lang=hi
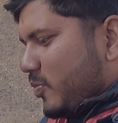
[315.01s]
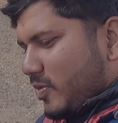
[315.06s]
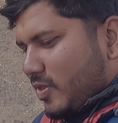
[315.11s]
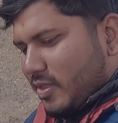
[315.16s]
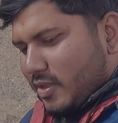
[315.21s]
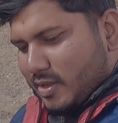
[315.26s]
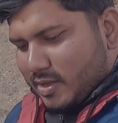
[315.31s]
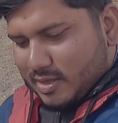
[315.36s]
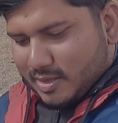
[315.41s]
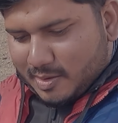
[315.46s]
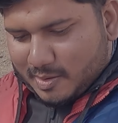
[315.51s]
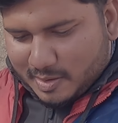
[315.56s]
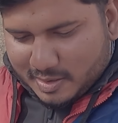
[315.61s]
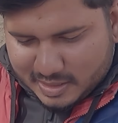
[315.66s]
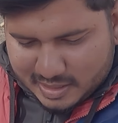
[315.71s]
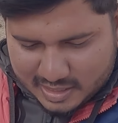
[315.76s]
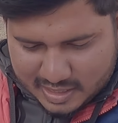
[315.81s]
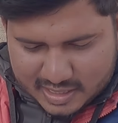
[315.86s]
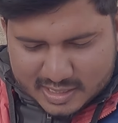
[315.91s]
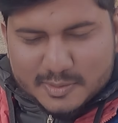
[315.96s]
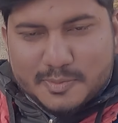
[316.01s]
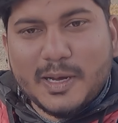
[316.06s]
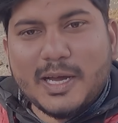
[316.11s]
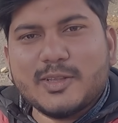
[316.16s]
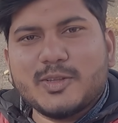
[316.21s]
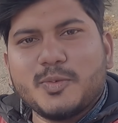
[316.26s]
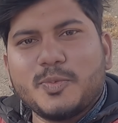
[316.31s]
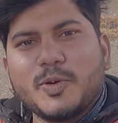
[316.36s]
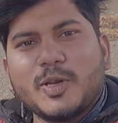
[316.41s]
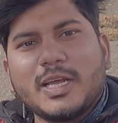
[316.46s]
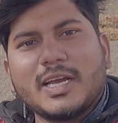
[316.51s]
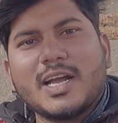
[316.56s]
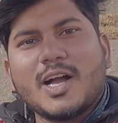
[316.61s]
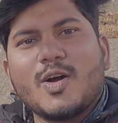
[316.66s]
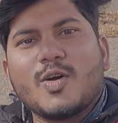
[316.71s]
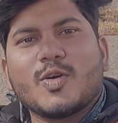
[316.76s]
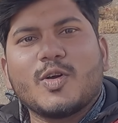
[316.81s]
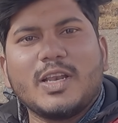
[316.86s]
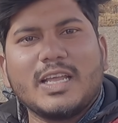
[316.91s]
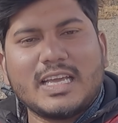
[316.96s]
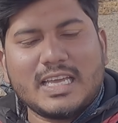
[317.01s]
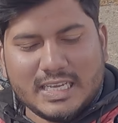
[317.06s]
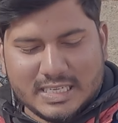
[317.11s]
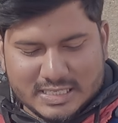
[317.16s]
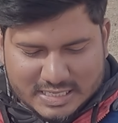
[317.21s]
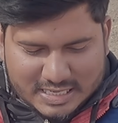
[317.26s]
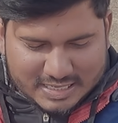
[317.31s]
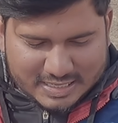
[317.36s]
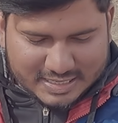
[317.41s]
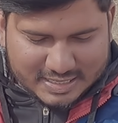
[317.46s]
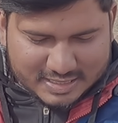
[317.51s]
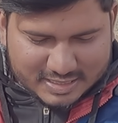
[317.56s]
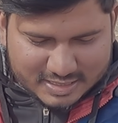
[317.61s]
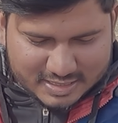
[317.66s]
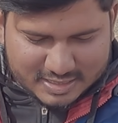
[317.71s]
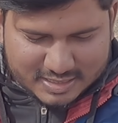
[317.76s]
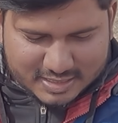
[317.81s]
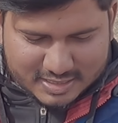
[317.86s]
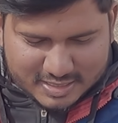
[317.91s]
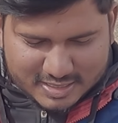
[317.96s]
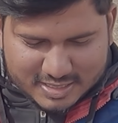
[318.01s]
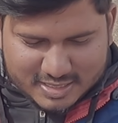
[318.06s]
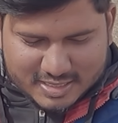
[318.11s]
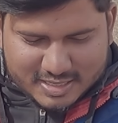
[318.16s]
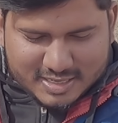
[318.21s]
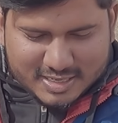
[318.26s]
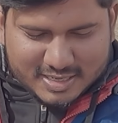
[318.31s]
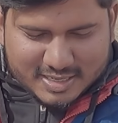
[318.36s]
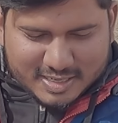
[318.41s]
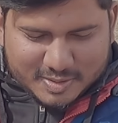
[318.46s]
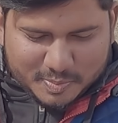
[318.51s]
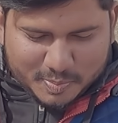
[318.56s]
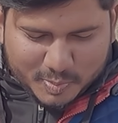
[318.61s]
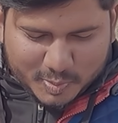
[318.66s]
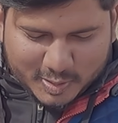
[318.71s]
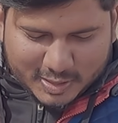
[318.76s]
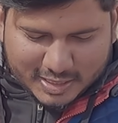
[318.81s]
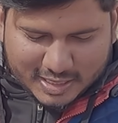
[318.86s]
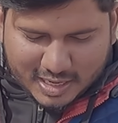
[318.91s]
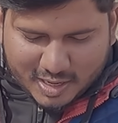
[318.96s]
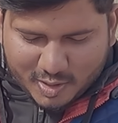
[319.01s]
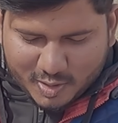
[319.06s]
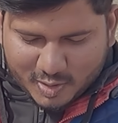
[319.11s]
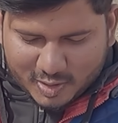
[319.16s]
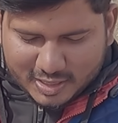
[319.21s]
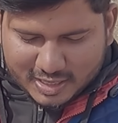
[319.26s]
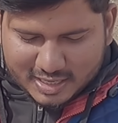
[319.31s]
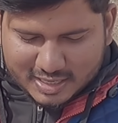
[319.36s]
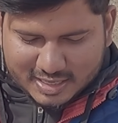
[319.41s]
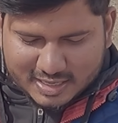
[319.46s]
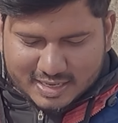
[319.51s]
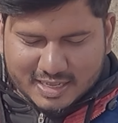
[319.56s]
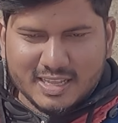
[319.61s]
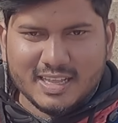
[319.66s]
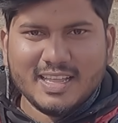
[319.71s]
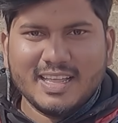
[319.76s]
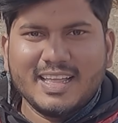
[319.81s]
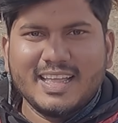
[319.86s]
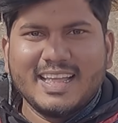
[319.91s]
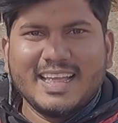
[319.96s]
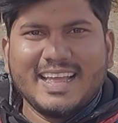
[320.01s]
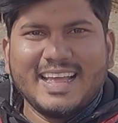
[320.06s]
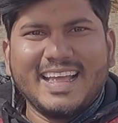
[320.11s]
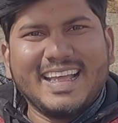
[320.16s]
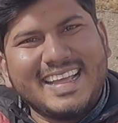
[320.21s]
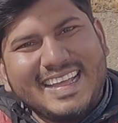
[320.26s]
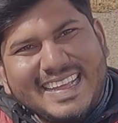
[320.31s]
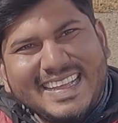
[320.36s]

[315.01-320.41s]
क्या इस बार तो पूरे गाँव को लेके ही जाना है पूरे जिले को बता दो कि हम आए थे